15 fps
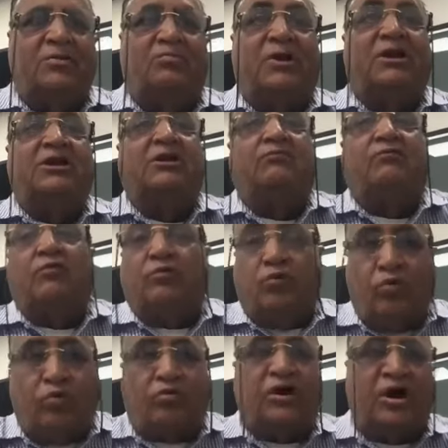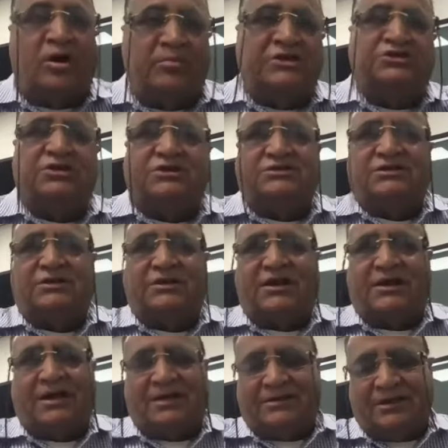बल्कि वो लोग हमेशा जिंदा
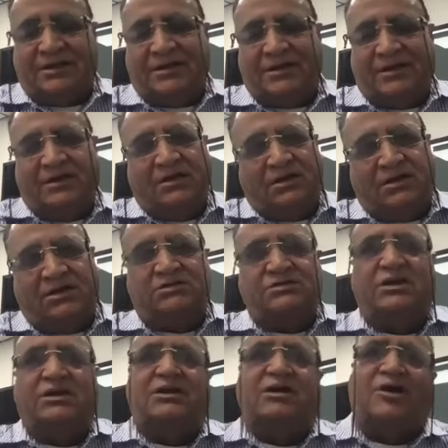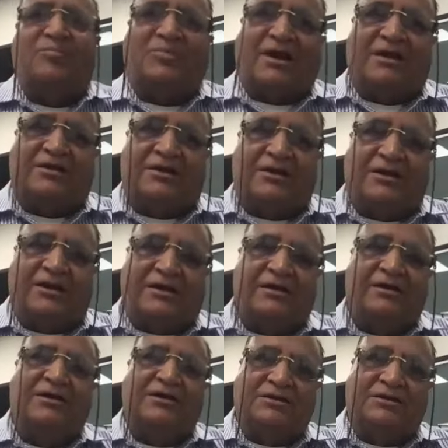रहते हैं इसीलिए हम कहते हैं